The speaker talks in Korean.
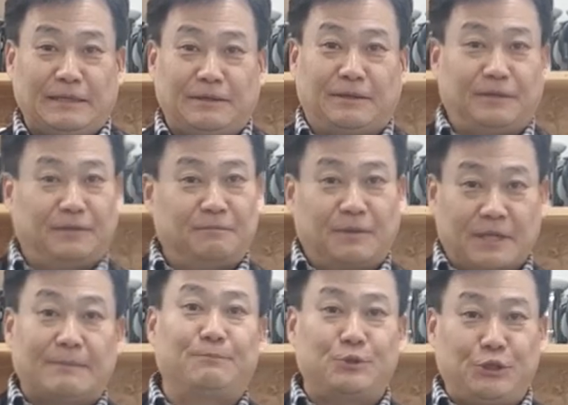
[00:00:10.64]
어, 뭐
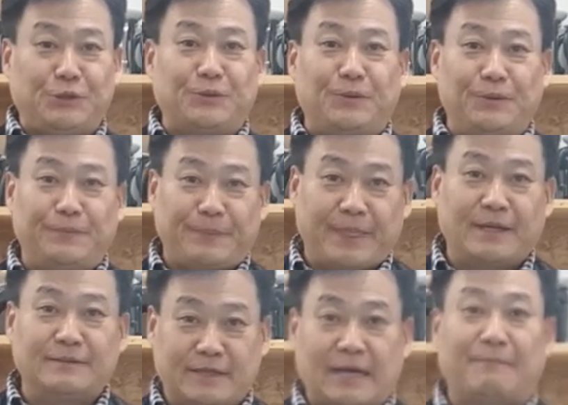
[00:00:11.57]
카푸치노
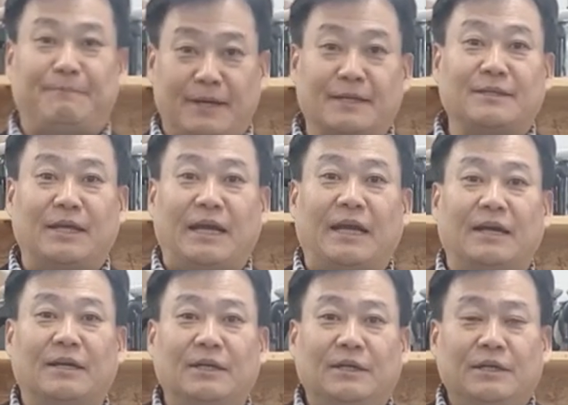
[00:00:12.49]

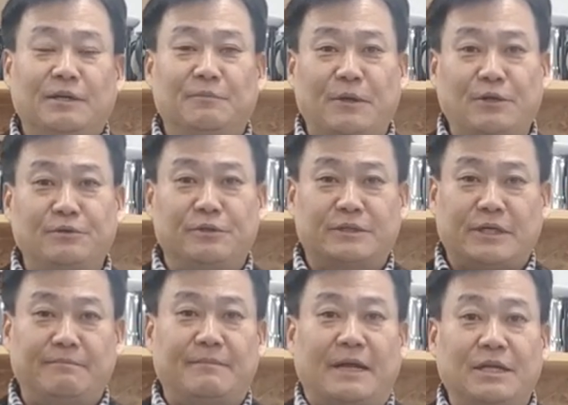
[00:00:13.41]
카페라떼 이런 메뉴들을
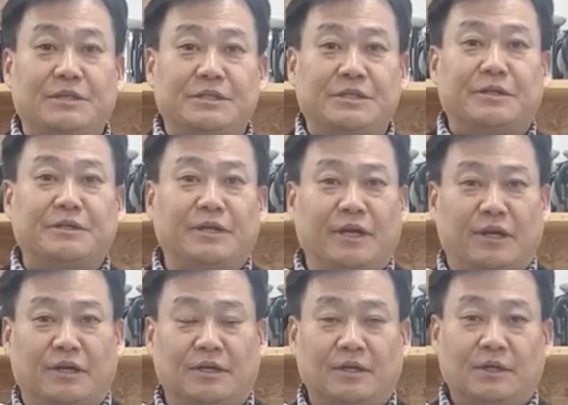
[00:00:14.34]
참 많이 드실
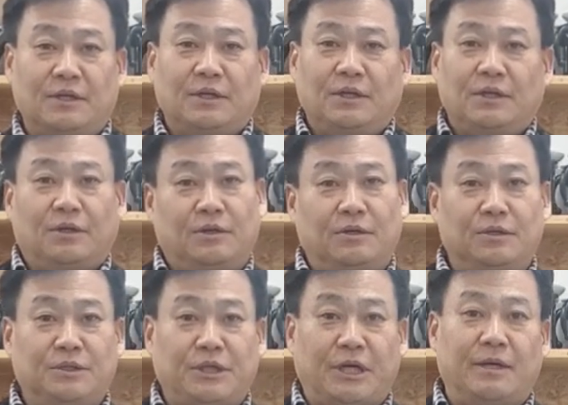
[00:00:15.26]
건데
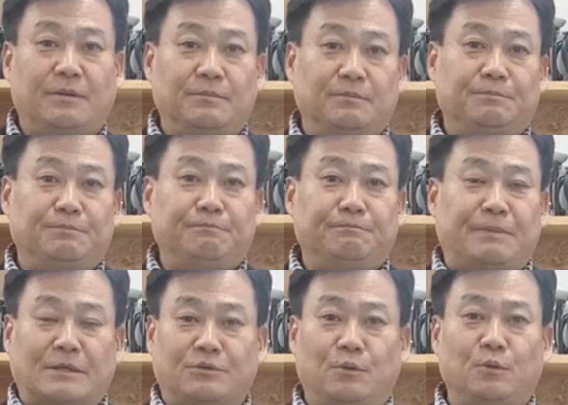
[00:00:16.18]
어, 제가
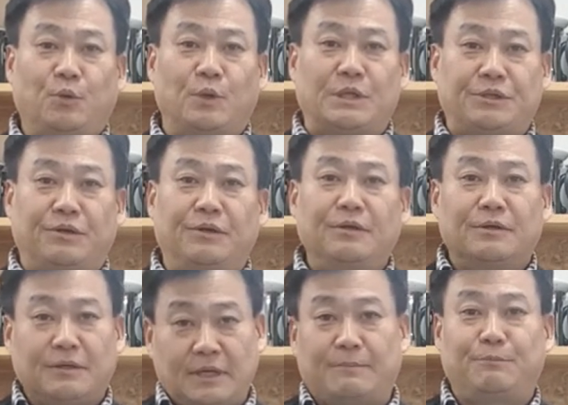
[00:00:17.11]
방송을 통해서
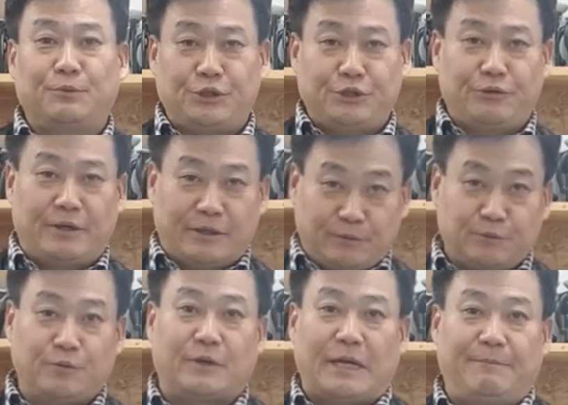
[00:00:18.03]

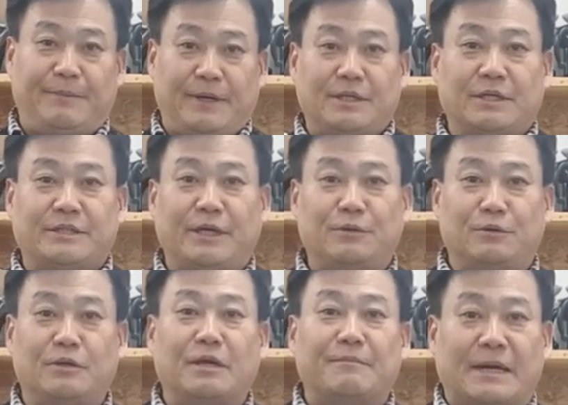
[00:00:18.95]
카푸치노하고 또 카페라떼 차이도
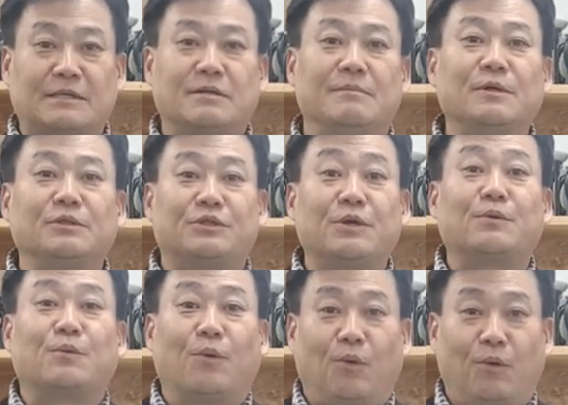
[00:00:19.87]
이렇게 많이 설명을
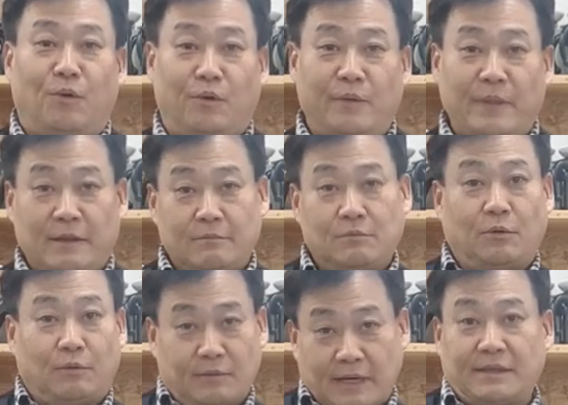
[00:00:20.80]
드렸고
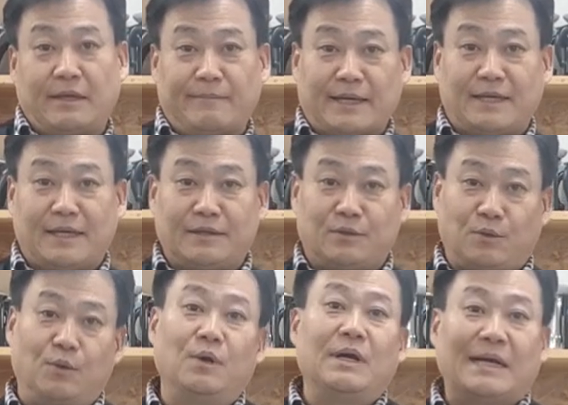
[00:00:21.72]
또 라떼
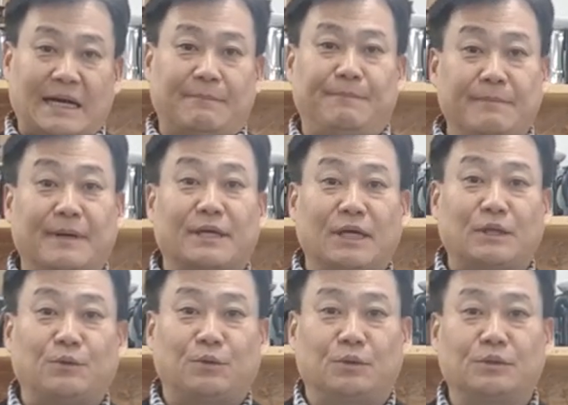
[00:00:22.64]
마키아또 카페
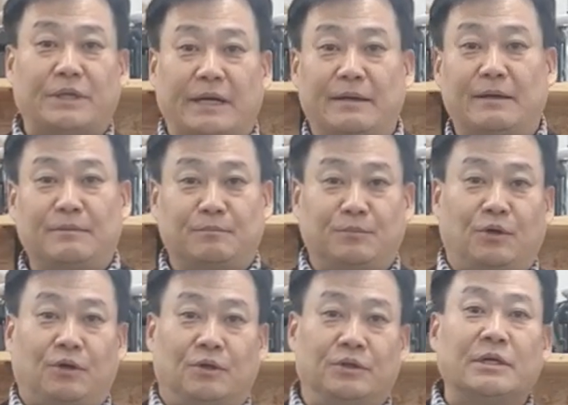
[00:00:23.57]
마키아또도 제가
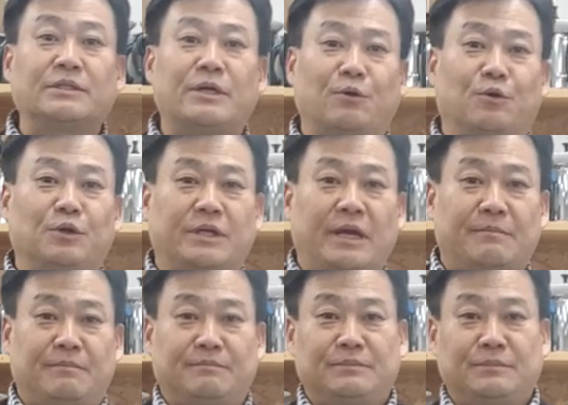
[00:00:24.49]
어, 영상으로
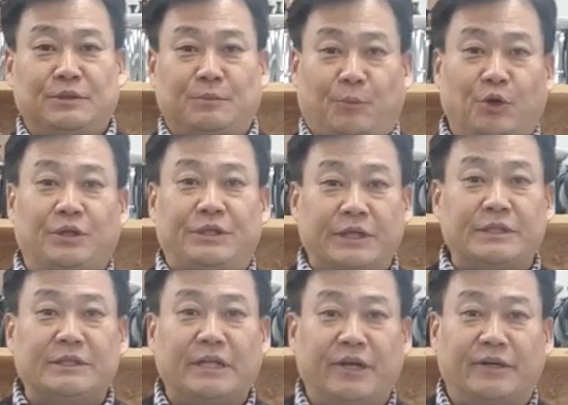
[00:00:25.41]
이렇게
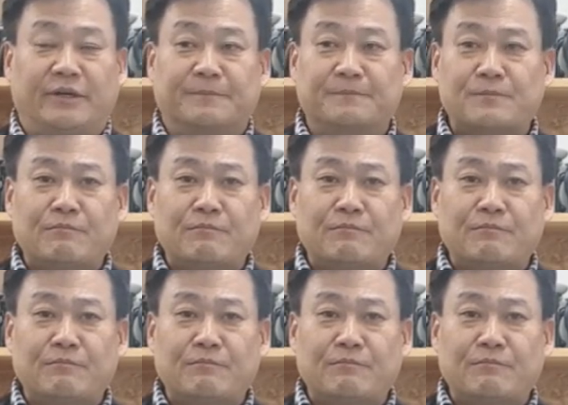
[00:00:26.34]
보여드렸는데요